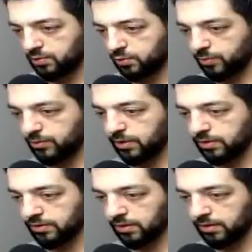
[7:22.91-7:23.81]
Beşli kombo
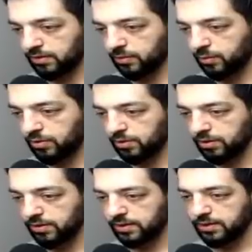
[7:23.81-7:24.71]
nerede? Oha.
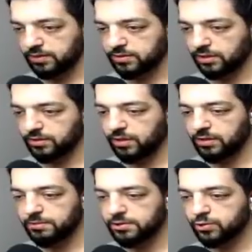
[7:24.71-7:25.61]
Sen ne
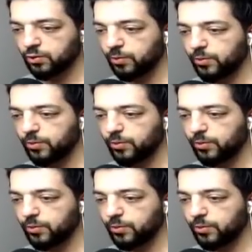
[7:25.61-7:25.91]
ara beşli